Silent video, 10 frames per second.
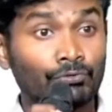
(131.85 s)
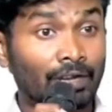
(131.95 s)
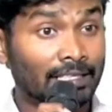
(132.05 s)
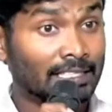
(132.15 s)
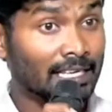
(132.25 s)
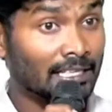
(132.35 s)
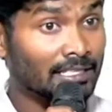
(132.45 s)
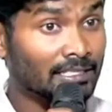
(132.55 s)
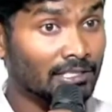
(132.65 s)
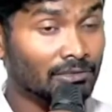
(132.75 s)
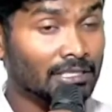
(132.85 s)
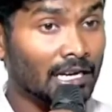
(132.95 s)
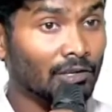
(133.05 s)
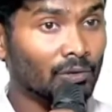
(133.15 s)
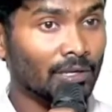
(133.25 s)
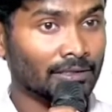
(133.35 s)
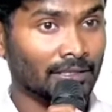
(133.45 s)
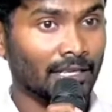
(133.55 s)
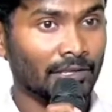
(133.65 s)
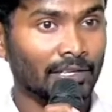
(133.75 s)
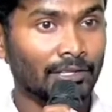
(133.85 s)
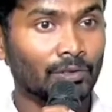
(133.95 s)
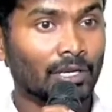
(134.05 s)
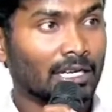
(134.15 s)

వ్యక్తిగత జీవితాల్లో క్రొత్తదనం లేదు